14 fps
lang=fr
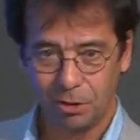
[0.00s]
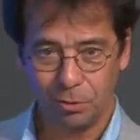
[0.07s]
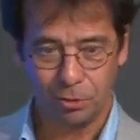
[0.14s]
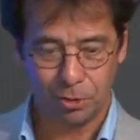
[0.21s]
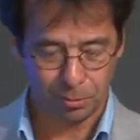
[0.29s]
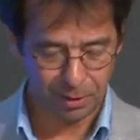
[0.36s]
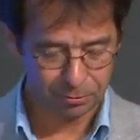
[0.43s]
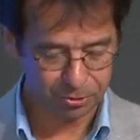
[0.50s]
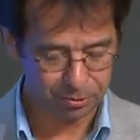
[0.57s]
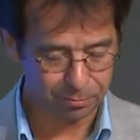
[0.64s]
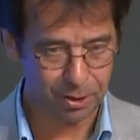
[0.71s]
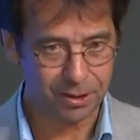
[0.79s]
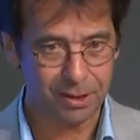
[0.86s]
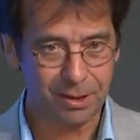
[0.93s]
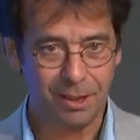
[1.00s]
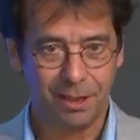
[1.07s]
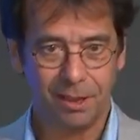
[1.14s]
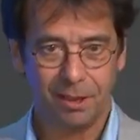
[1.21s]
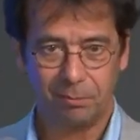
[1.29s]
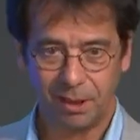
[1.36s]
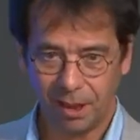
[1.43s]
Ce ne, pas, ce ne, sont pas
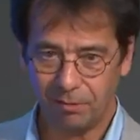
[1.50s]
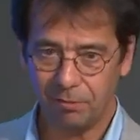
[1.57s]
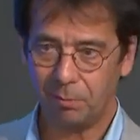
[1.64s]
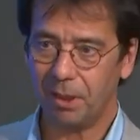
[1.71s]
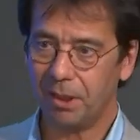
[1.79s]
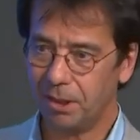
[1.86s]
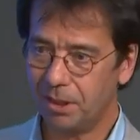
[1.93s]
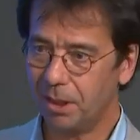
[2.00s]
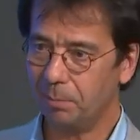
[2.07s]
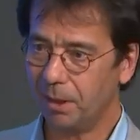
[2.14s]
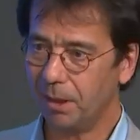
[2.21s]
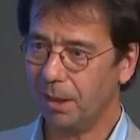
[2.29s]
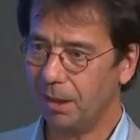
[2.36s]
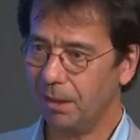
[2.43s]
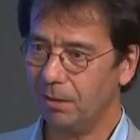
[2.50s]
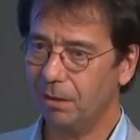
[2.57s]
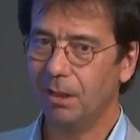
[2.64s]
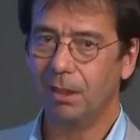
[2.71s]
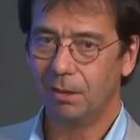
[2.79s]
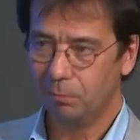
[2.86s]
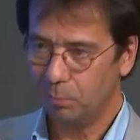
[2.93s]
que des gros montants qui sont nécessaires,
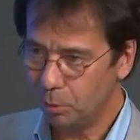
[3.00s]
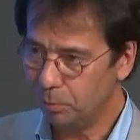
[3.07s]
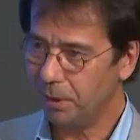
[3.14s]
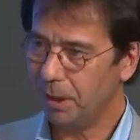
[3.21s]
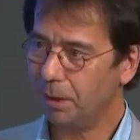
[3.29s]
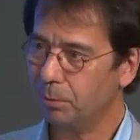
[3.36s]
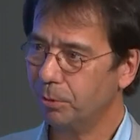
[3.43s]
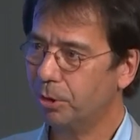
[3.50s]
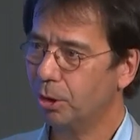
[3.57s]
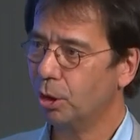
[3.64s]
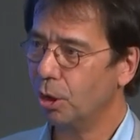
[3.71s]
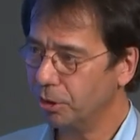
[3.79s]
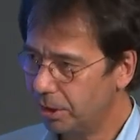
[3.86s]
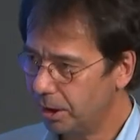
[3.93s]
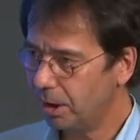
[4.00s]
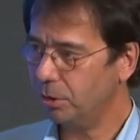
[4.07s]
mais si tout le monde contribuait